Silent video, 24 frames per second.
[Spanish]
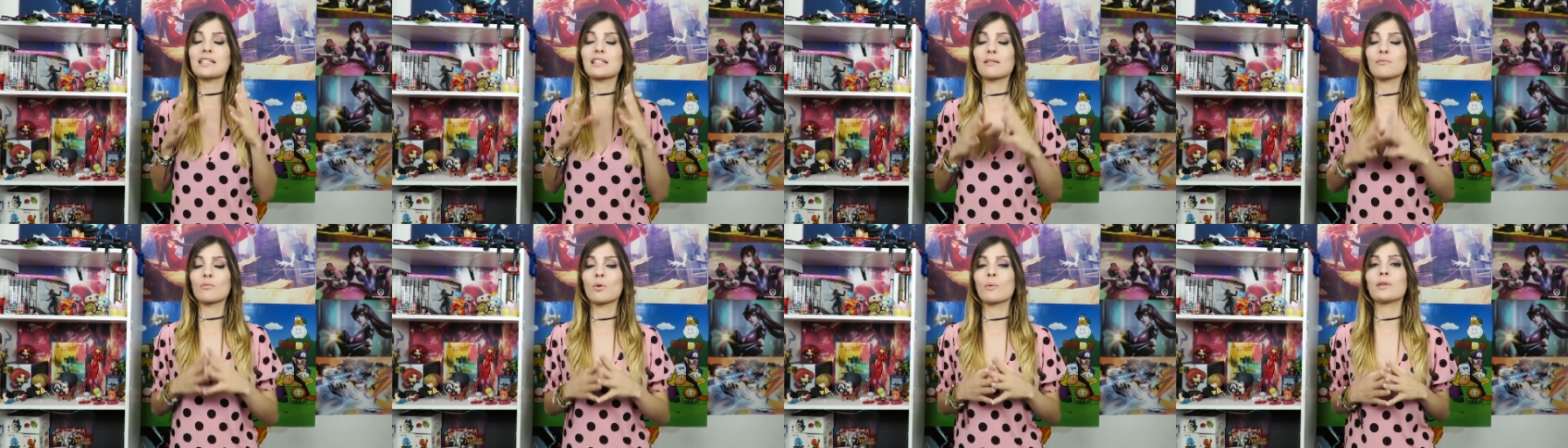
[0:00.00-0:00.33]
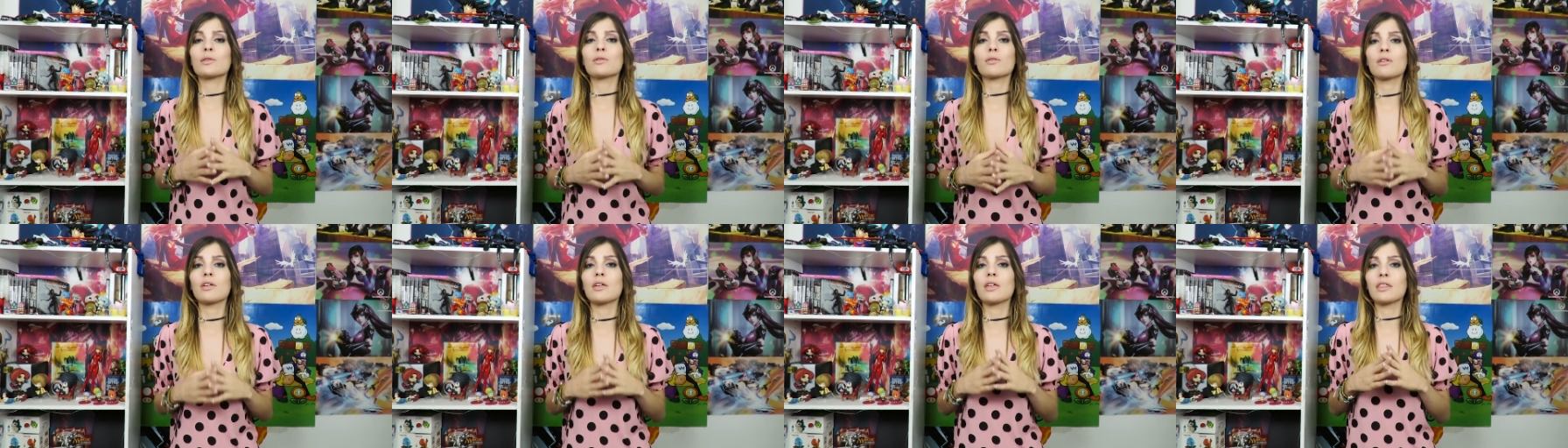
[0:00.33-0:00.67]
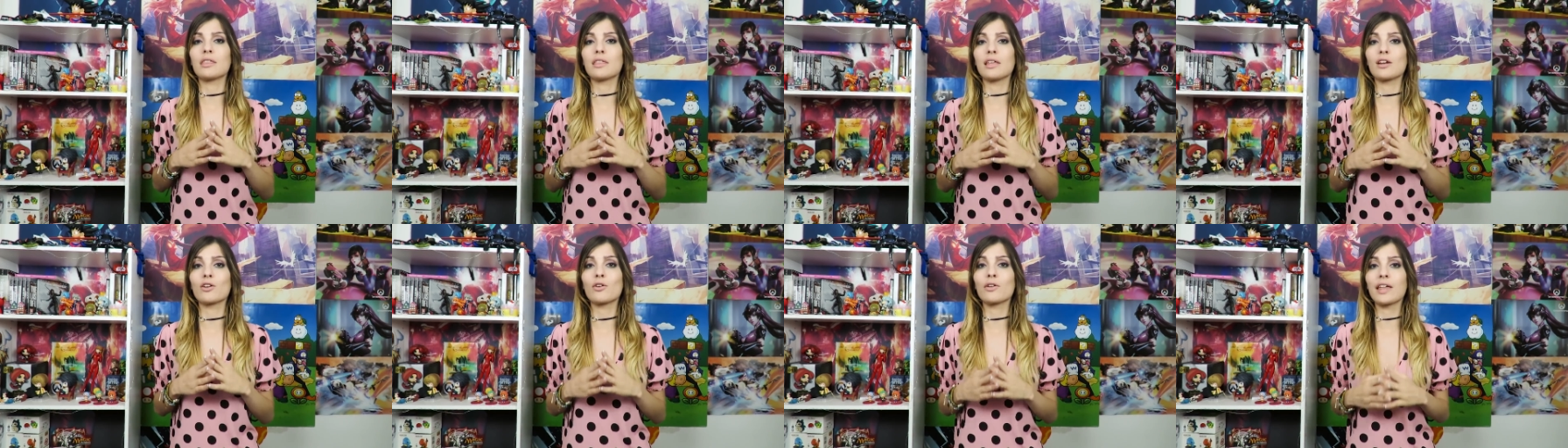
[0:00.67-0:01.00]
es el momento de
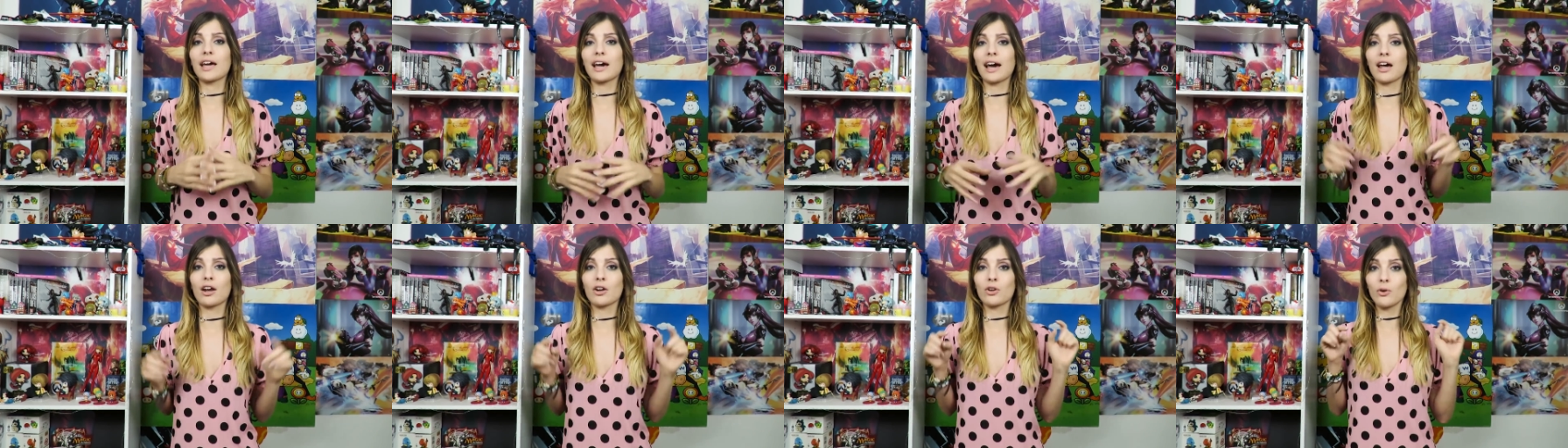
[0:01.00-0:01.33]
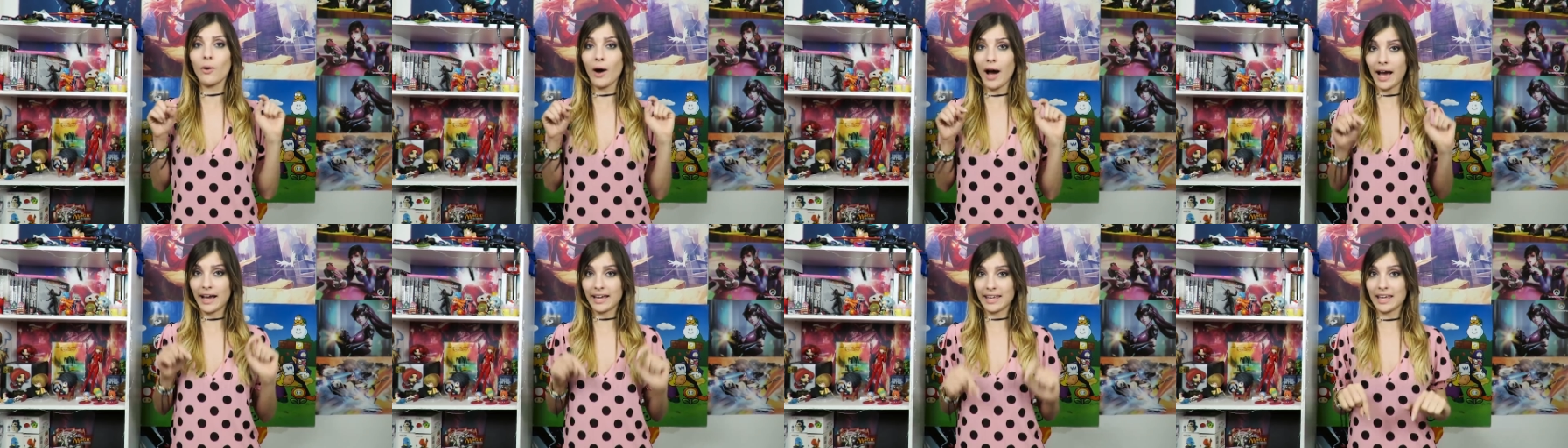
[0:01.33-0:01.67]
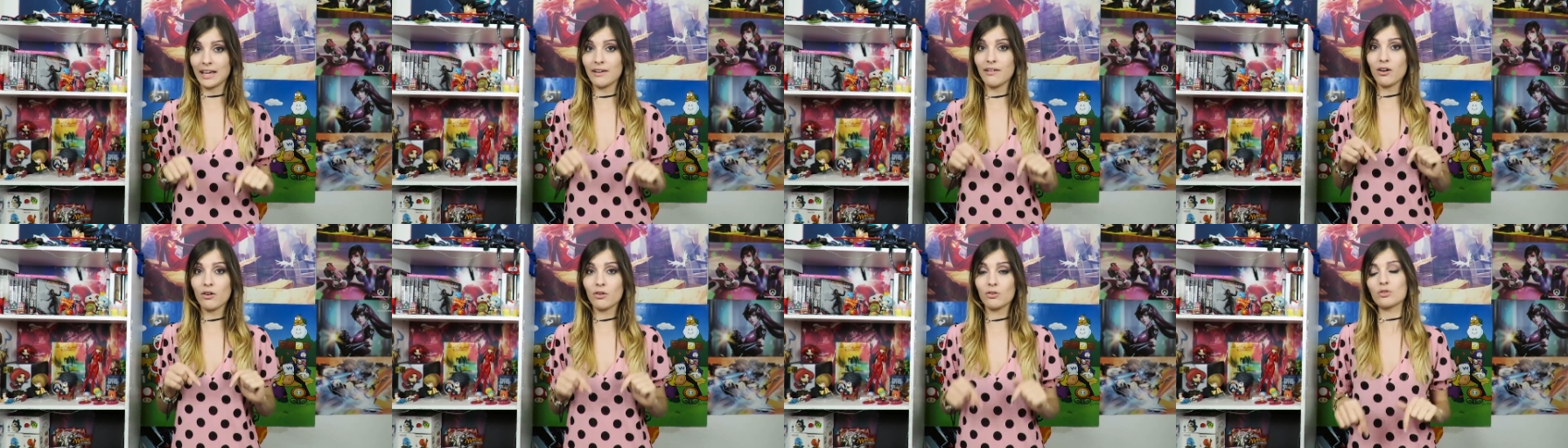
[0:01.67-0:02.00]
decirlo y dejarlo
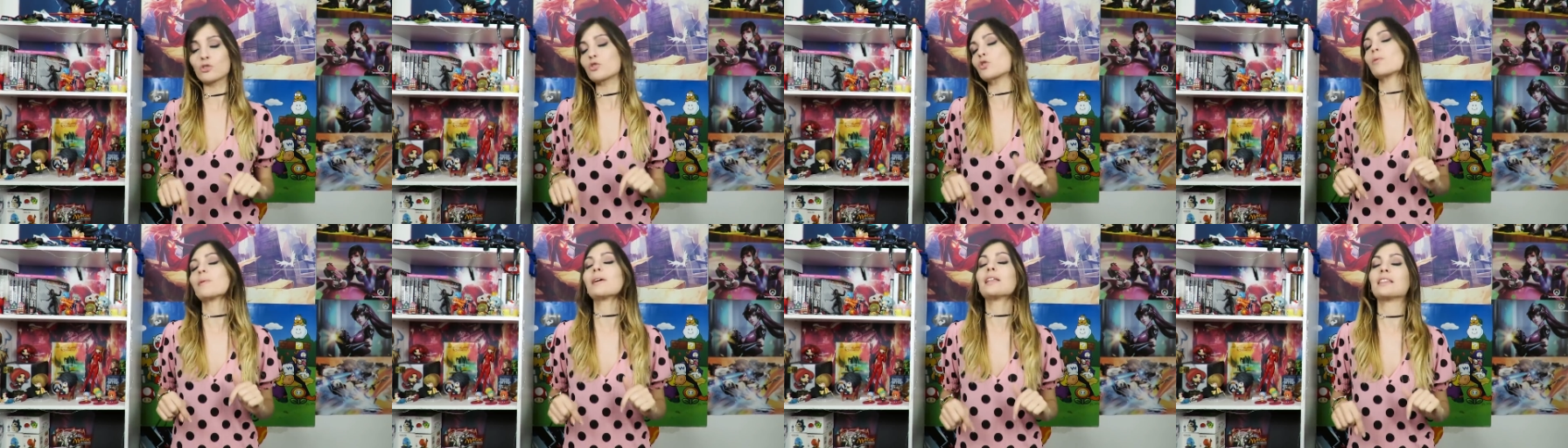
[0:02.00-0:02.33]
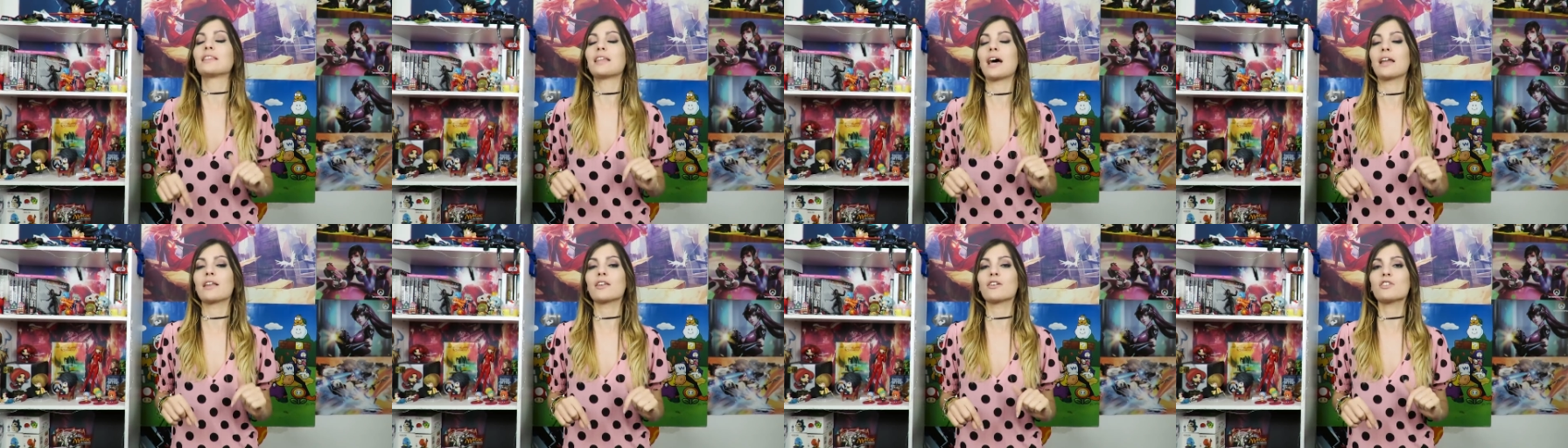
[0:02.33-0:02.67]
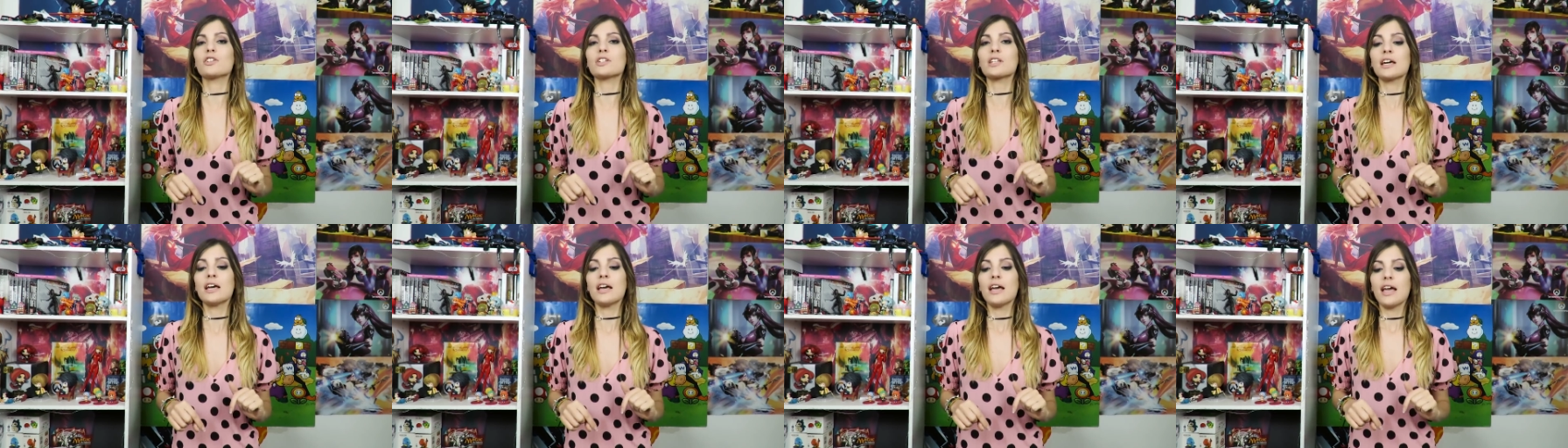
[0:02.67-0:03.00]
aquí abajo en los
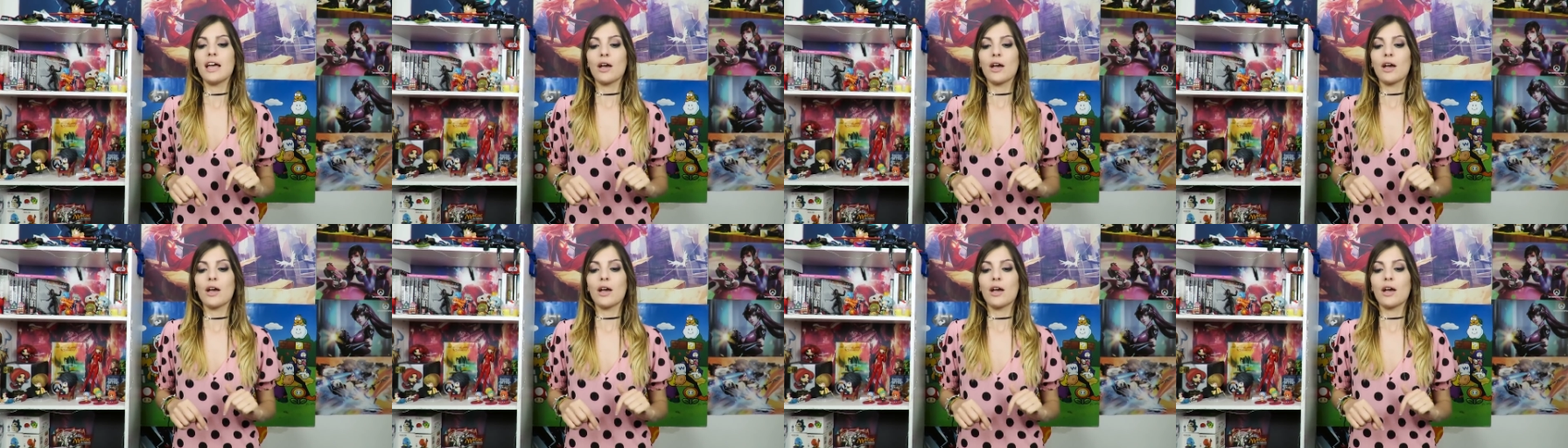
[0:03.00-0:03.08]
comentarios